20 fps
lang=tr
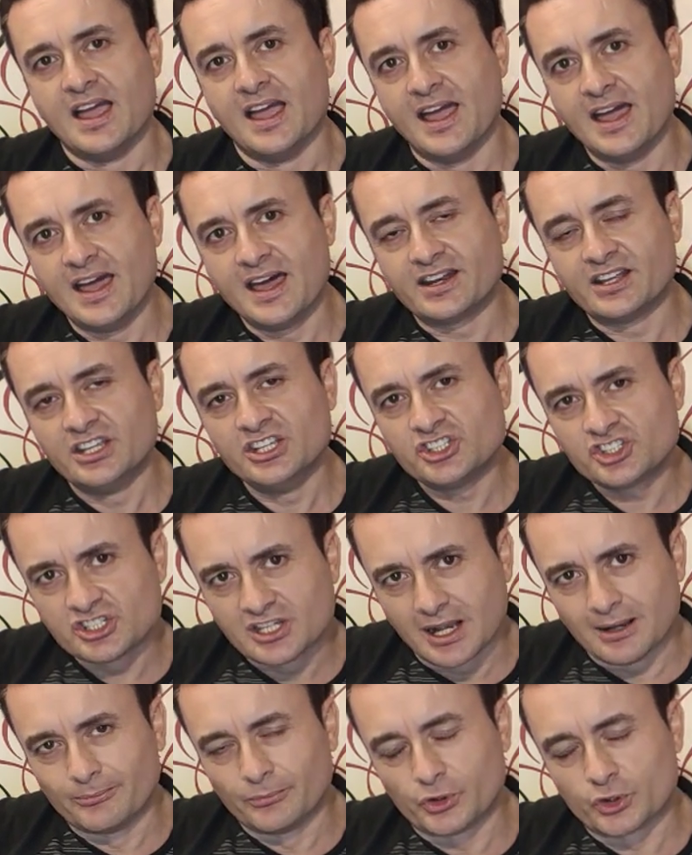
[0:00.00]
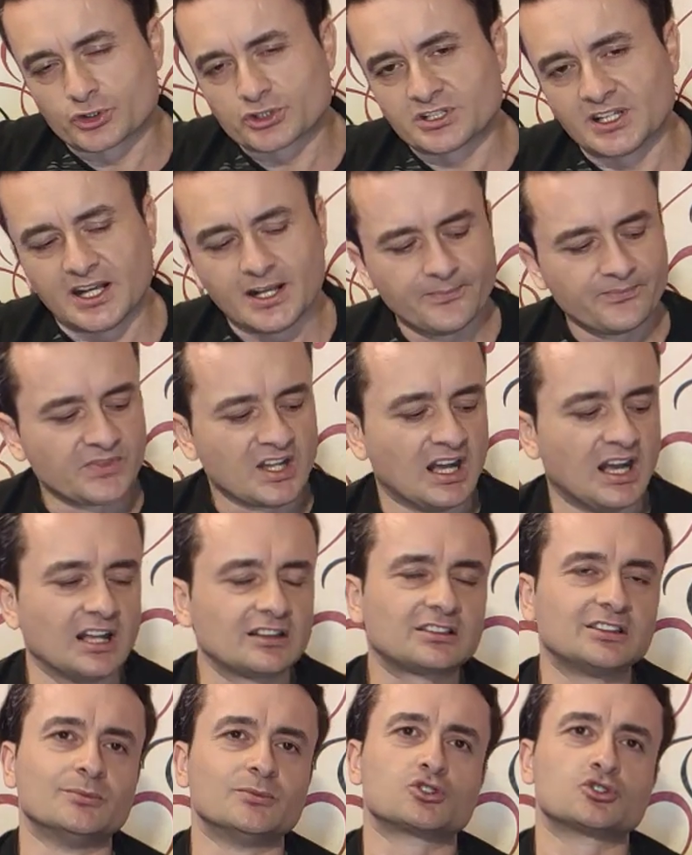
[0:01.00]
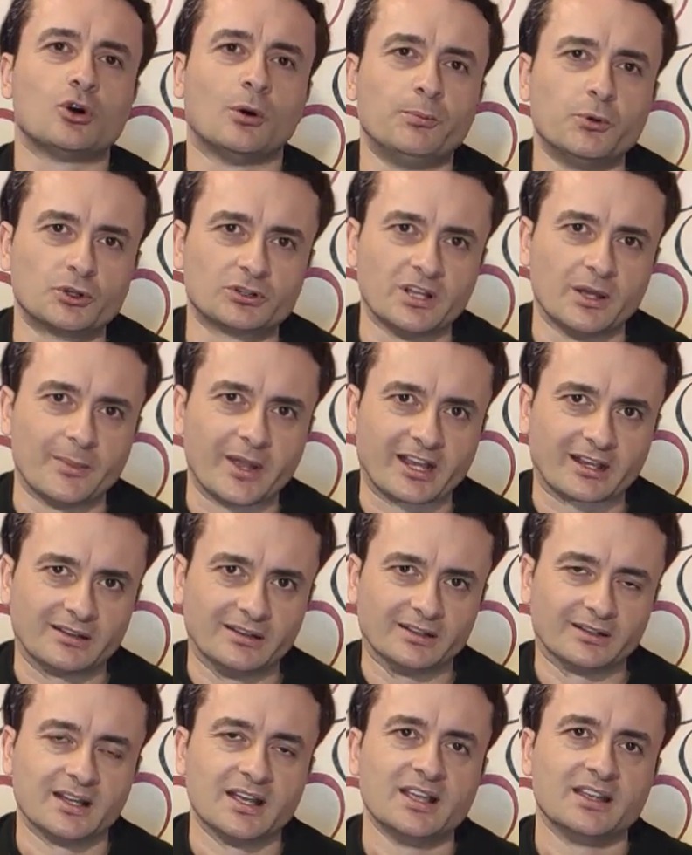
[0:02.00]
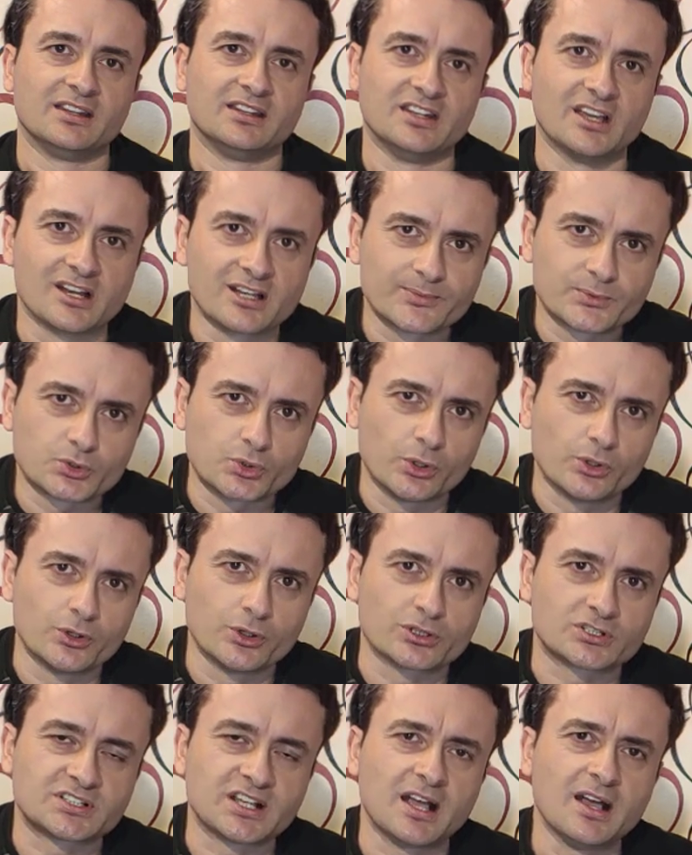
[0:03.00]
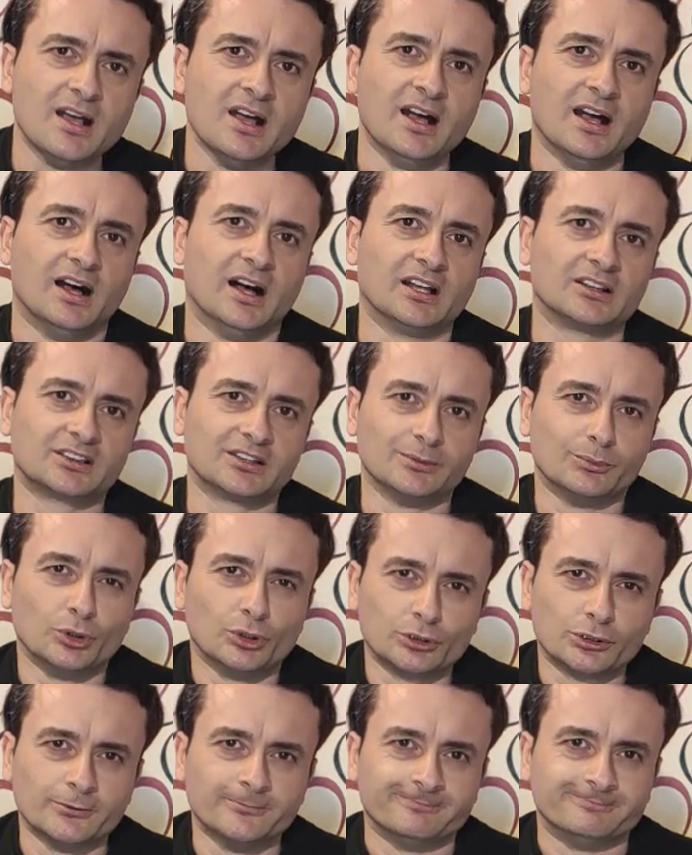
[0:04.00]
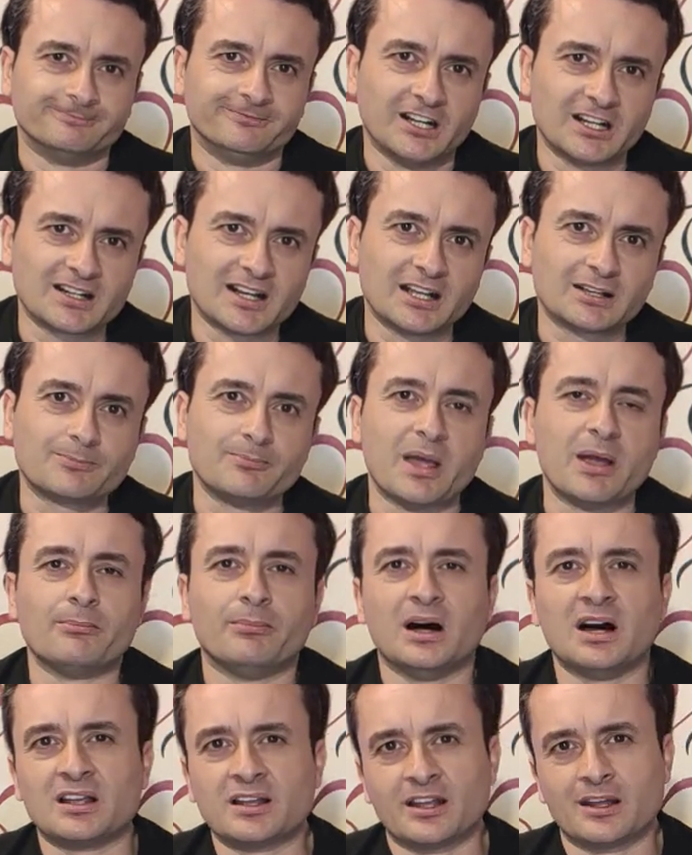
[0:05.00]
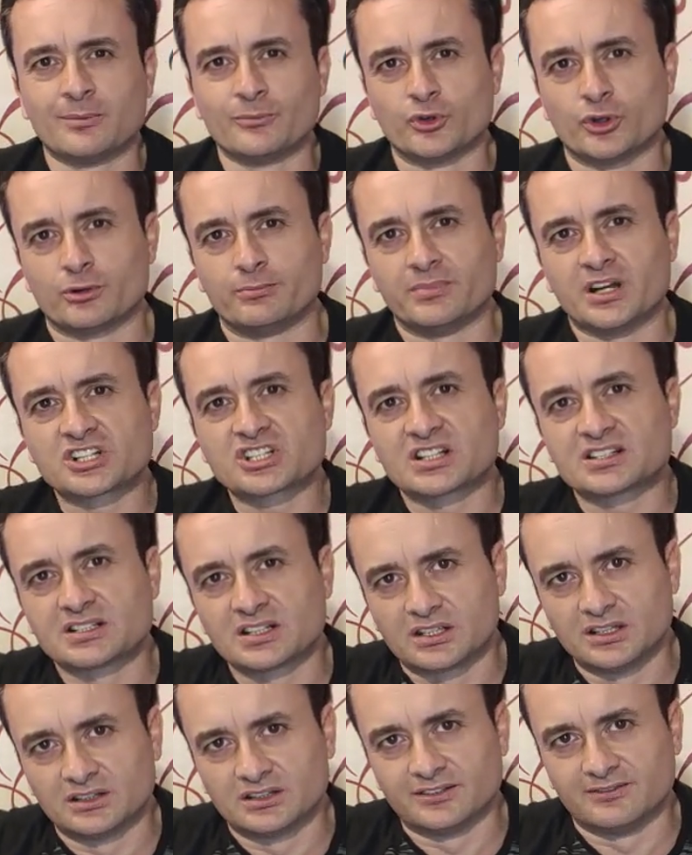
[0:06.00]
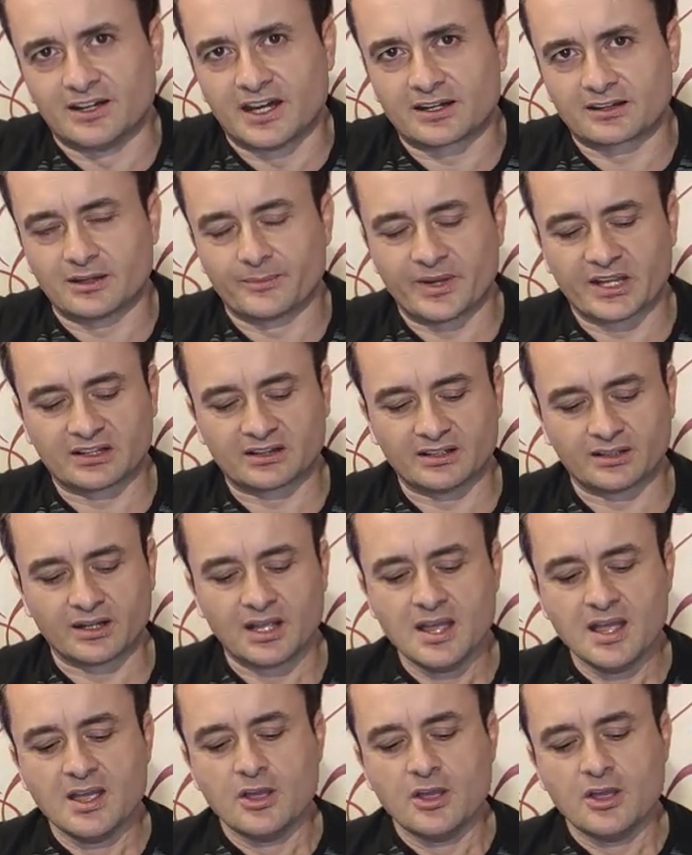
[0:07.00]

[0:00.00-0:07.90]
Eğer hiç yanmıyorsa hattımız kopuk demektir. Yanıp sönüyorsa hattı buldum fakat ben bağlanamıyorum başka sıkıntı var demektir.